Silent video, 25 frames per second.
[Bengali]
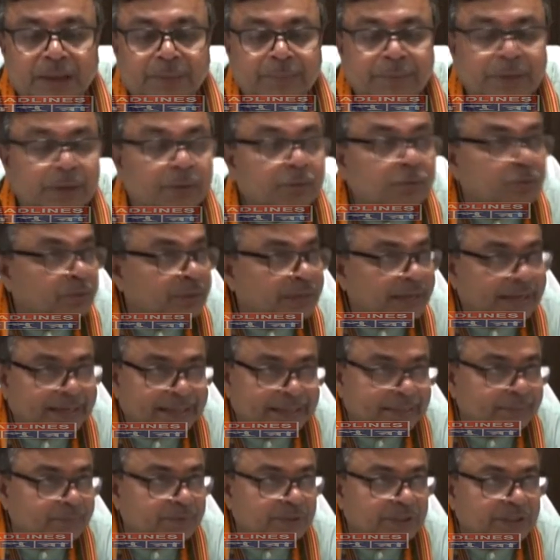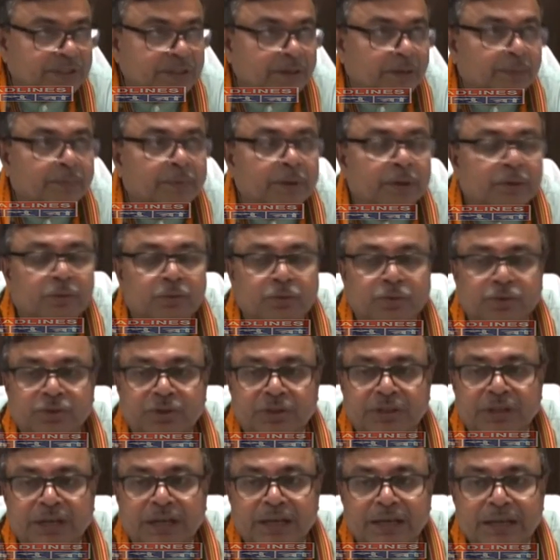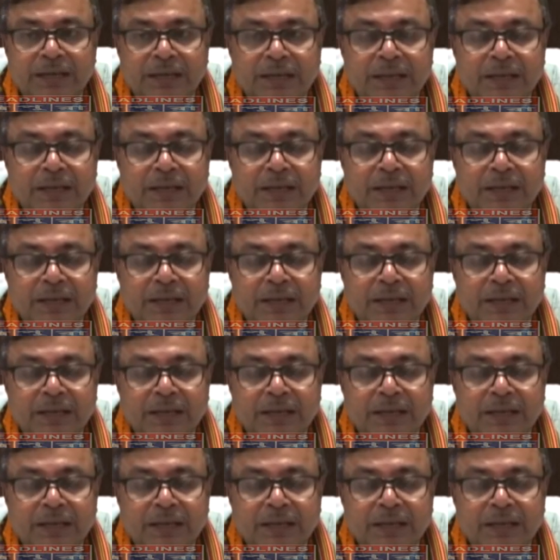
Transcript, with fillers: আমরা কোনো নেগেটিভ চিন্তা ভাবনা করছি না